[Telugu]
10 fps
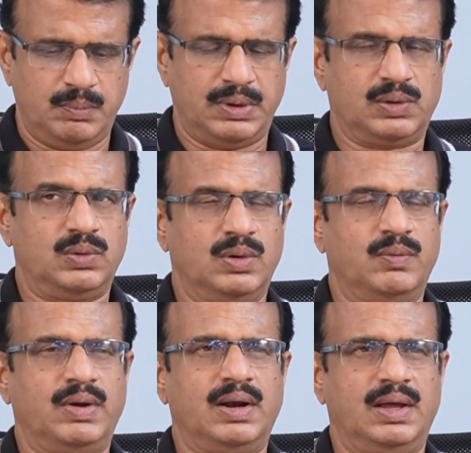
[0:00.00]
పదకొండు
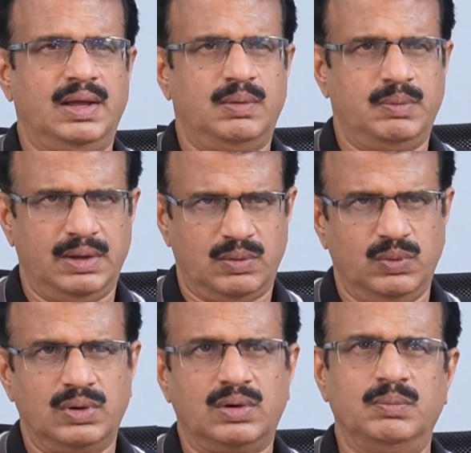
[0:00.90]
వేల యాభై ఆరు
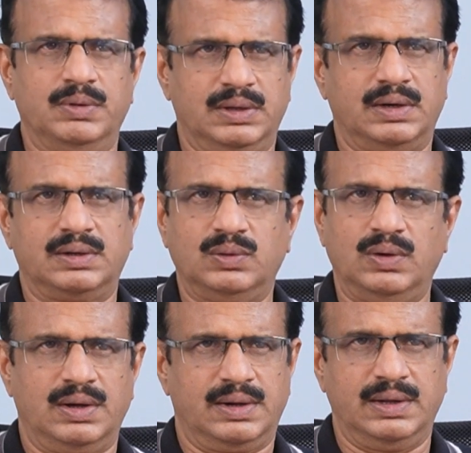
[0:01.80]
ఓట్లు మెజార్టీతో
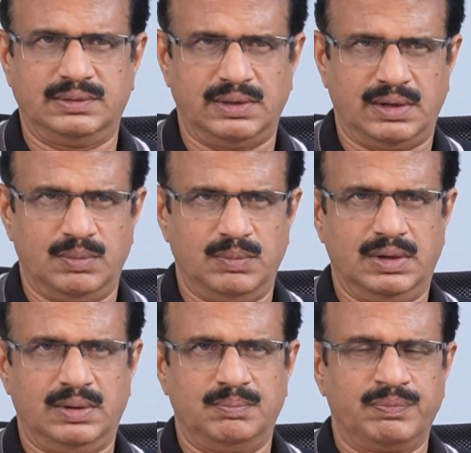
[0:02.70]
ఆయన గెలిచారనమాట